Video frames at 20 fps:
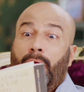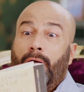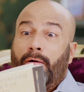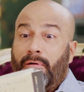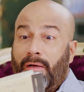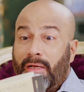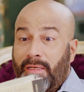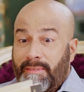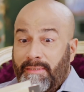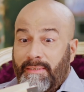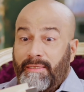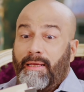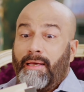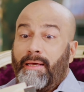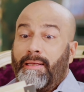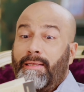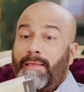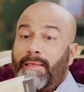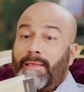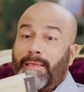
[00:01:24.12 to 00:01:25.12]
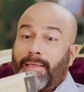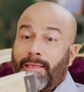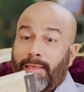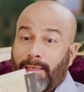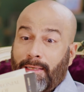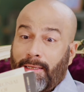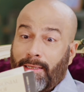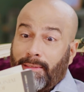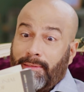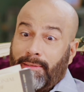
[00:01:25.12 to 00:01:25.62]
आवाज नहीं आ रही
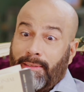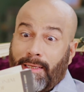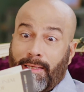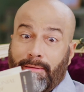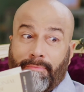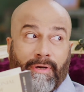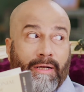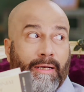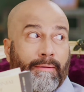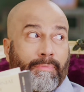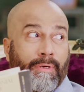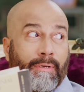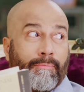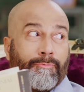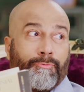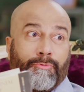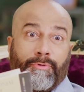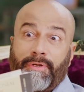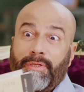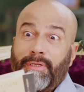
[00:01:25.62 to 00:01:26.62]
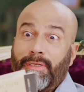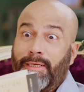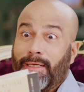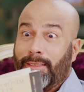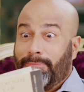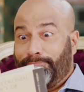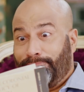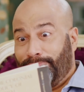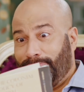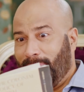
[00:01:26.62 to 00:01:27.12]
लगता है मैडम का मूड ठीक
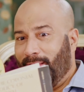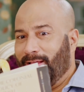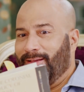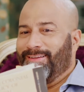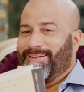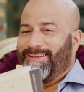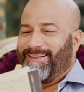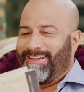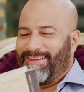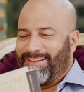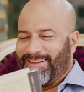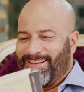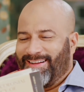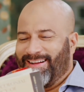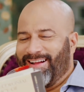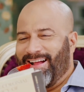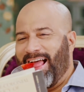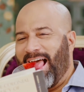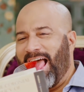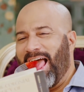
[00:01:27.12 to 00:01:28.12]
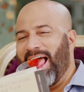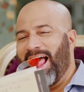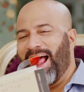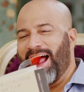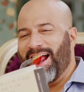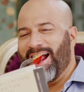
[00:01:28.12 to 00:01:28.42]
है